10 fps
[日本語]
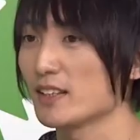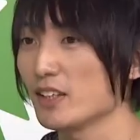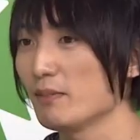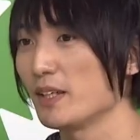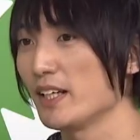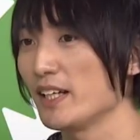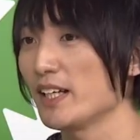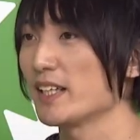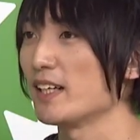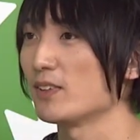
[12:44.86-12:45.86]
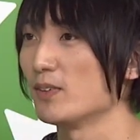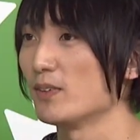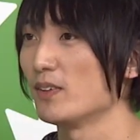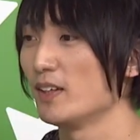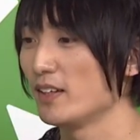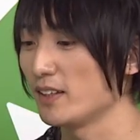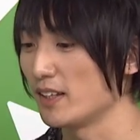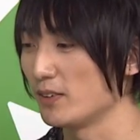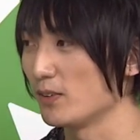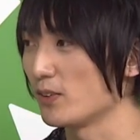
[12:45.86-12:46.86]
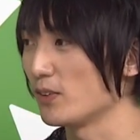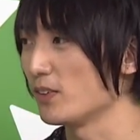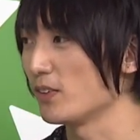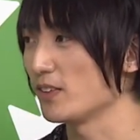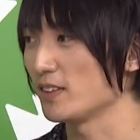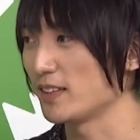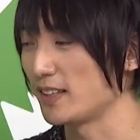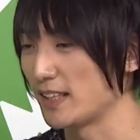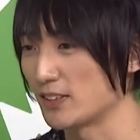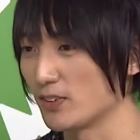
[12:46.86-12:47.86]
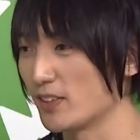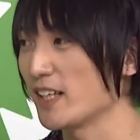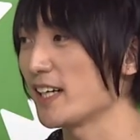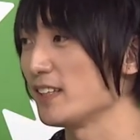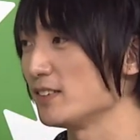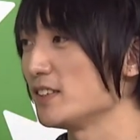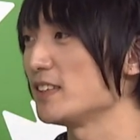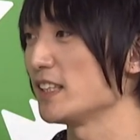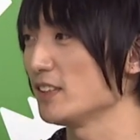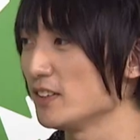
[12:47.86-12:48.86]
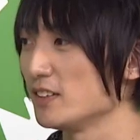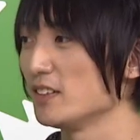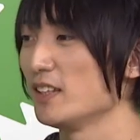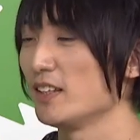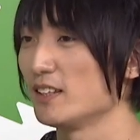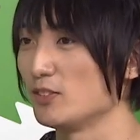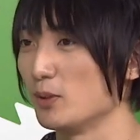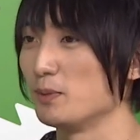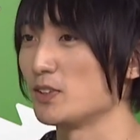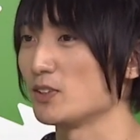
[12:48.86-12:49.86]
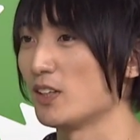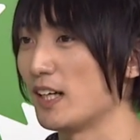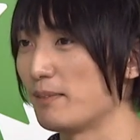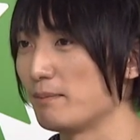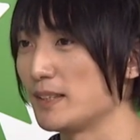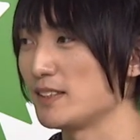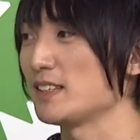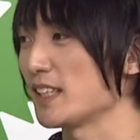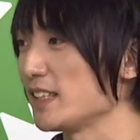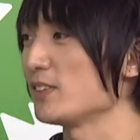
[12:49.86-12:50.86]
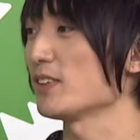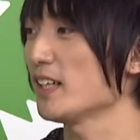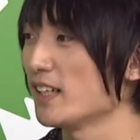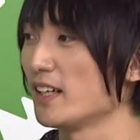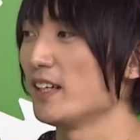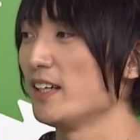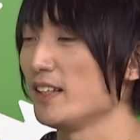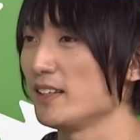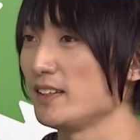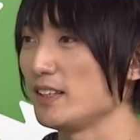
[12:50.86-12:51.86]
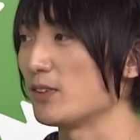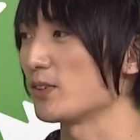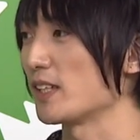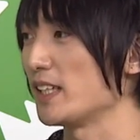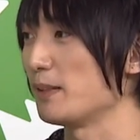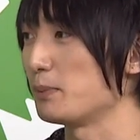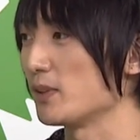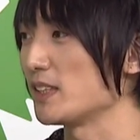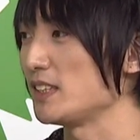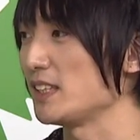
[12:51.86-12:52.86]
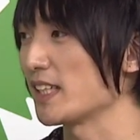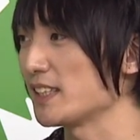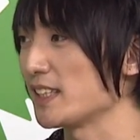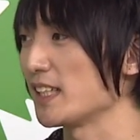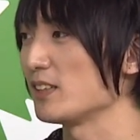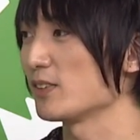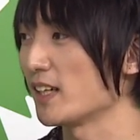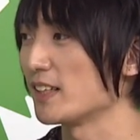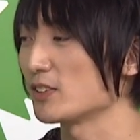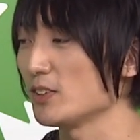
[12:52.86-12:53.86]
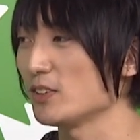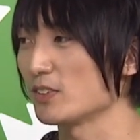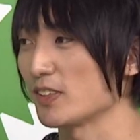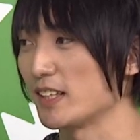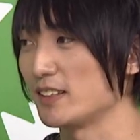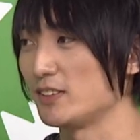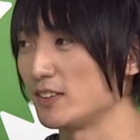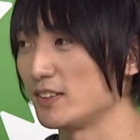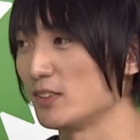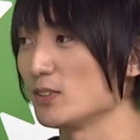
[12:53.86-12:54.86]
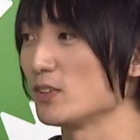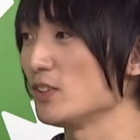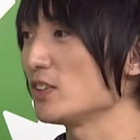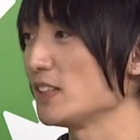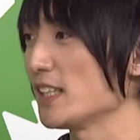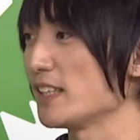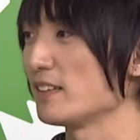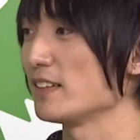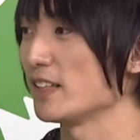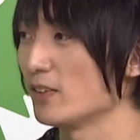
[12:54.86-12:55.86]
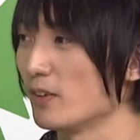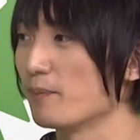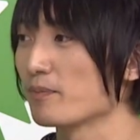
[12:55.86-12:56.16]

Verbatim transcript: うん、例えば AI がこうあのこの画像の中に写ってる動物を判別したりとか囲碁とかでプロ棋士に勝てたりとか、えー、そういうのとかどんどんニュースになってくるけど、うん、